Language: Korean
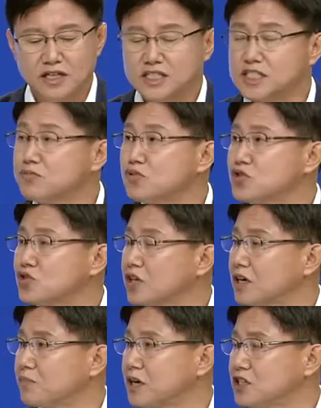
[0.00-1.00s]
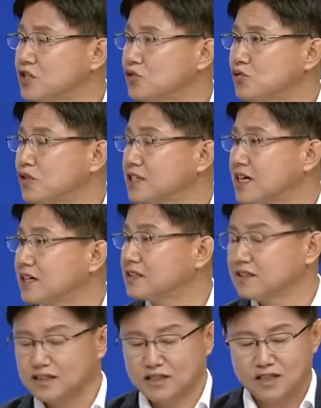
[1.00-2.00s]
식물 속에 파충류가
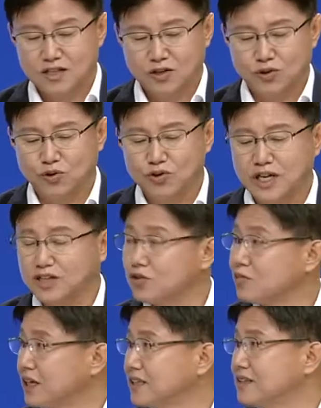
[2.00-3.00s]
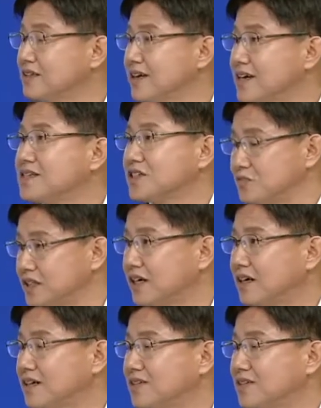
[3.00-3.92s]
사는 공간으로 만들 예정입니다.